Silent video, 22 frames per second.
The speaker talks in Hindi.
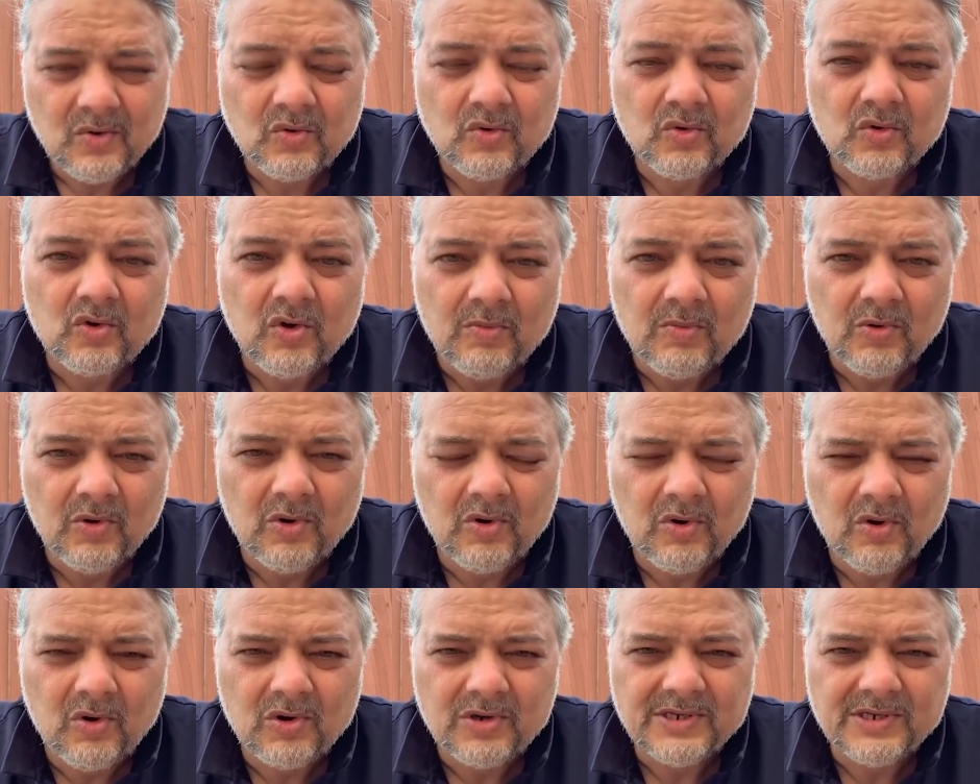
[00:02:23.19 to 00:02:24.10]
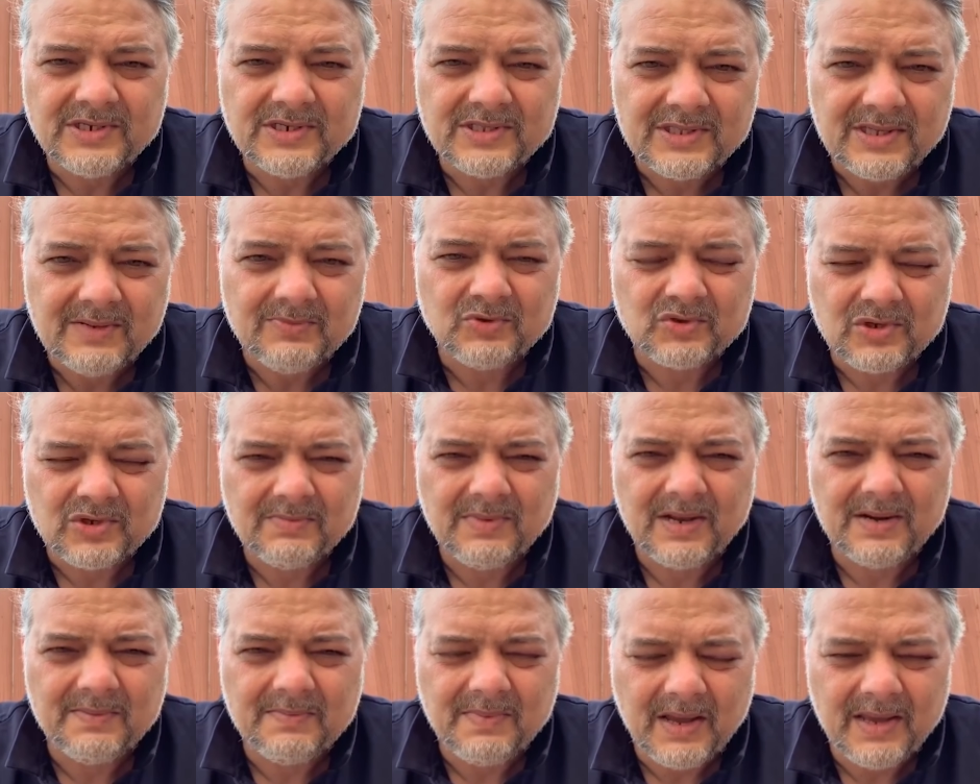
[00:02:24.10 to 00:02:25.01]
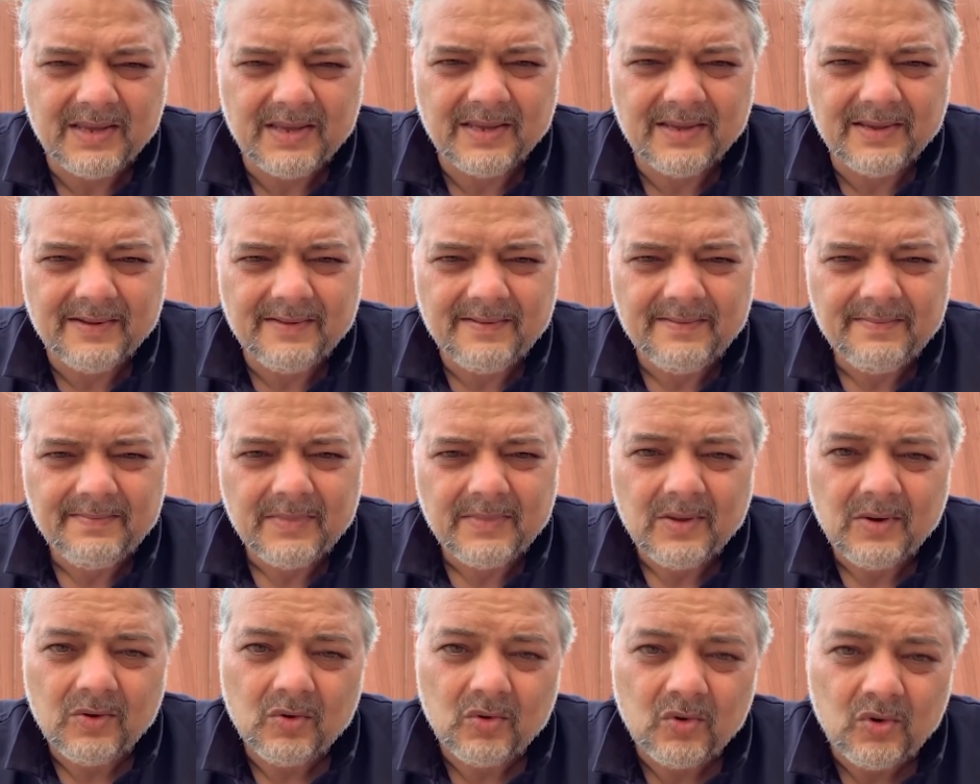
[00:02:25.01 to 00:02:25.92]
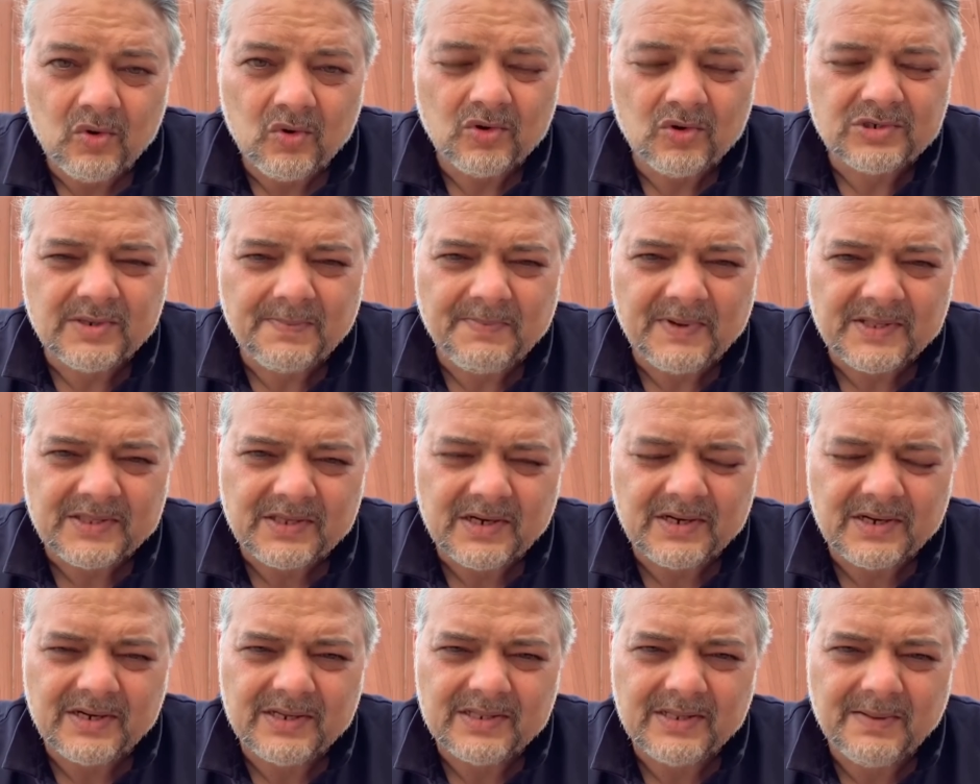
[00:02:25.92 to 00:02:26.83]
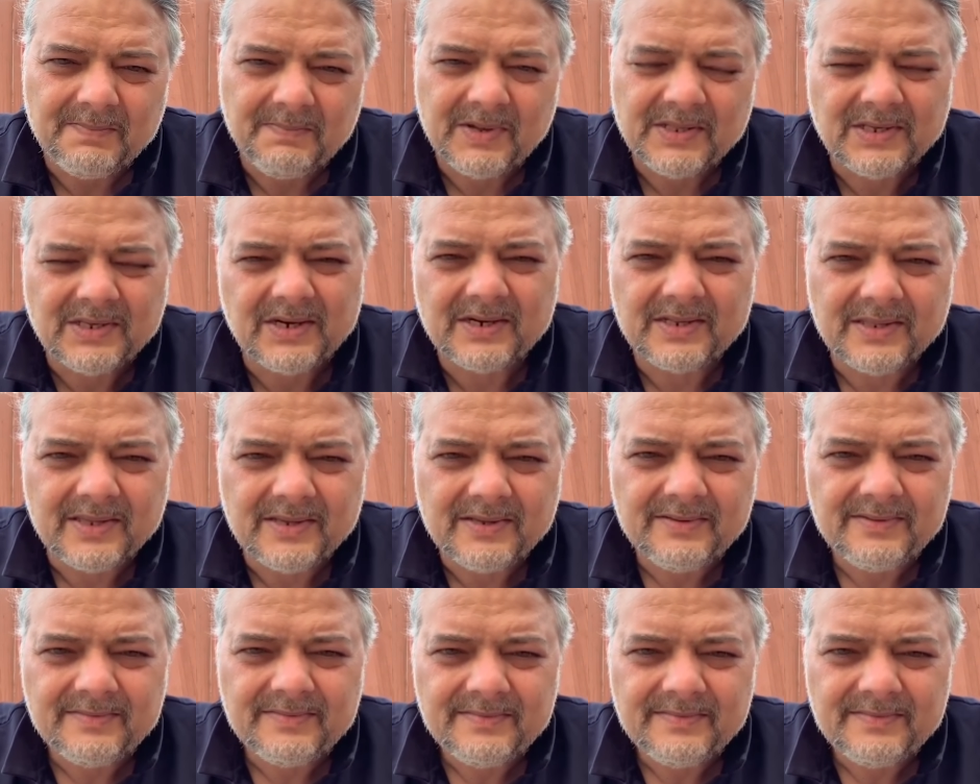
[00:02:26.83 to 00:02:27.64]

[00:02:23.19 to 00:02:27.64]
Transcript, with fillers: उनको बोलो कि जितने मुसलमान भाई हैं उन लोगों से पत्थर खरीदना बंद कर दे